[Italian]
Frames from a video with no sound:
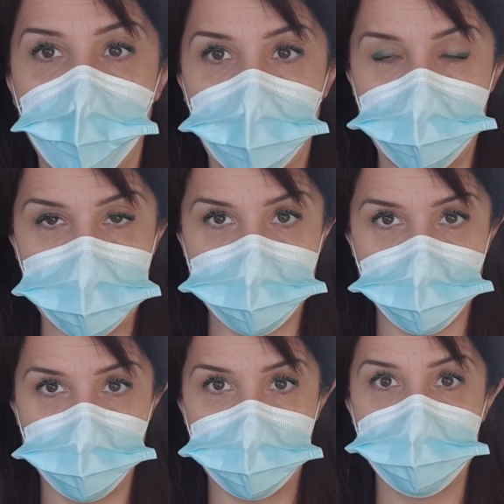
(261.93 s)
a
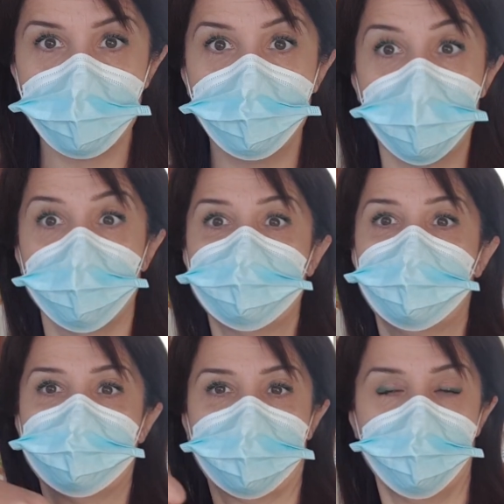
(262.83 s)
prendere un bel respiro
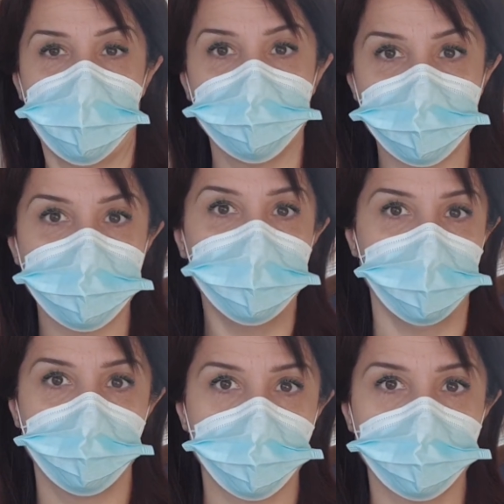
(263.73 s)
senza che mi entri
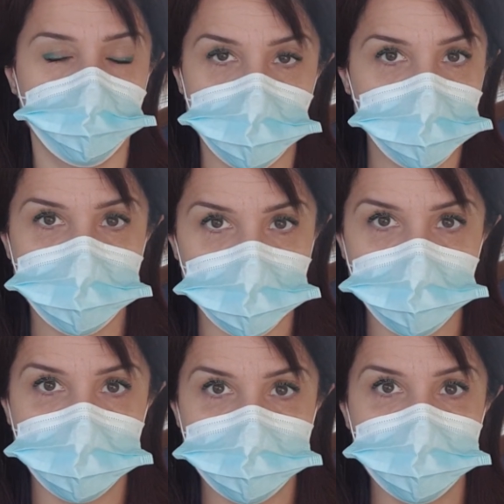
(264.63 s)
dentro
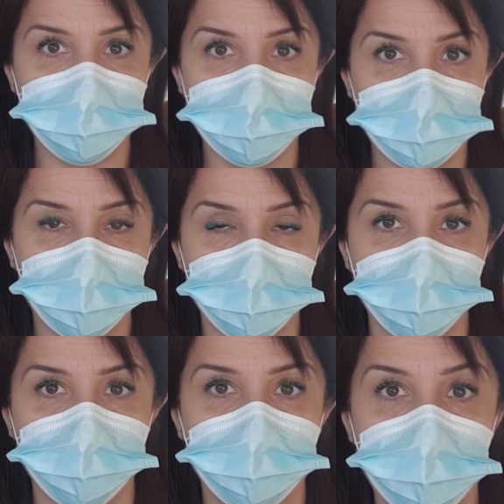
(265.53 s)
fondamentalmente
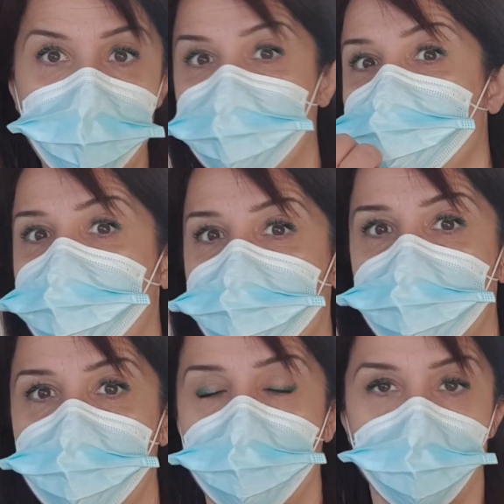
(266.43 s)
la, la maschera
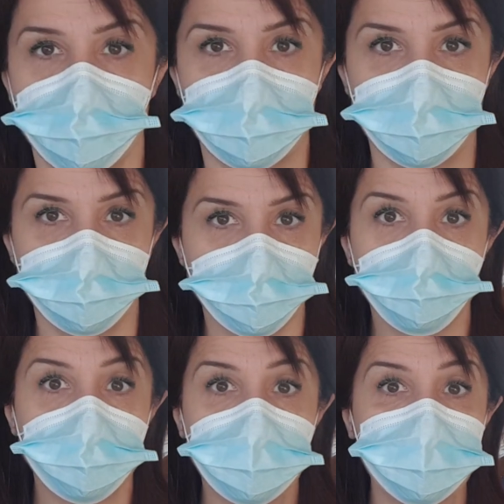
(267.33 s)
dentro la bocca.
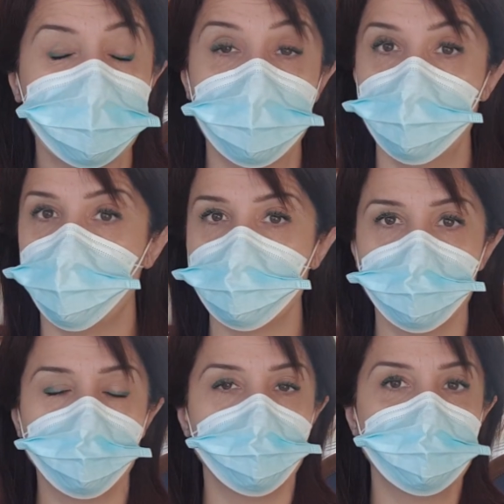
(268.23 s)
Dopodiché il
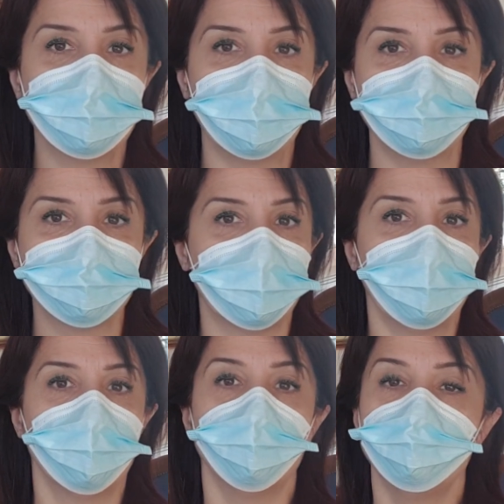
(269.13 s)
modo in cui si canta
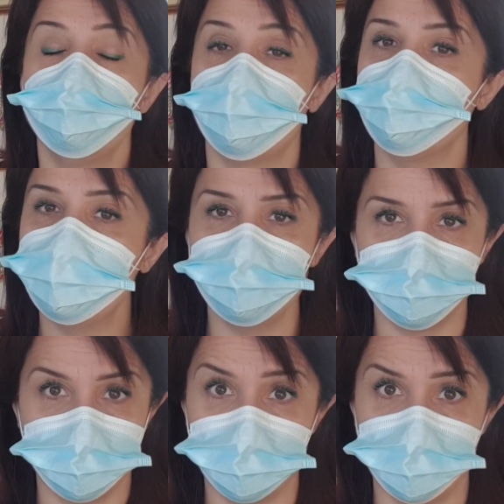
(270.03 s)
è
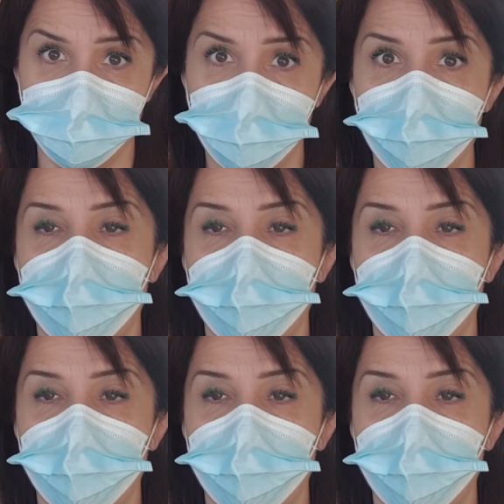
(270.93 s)
ovviamente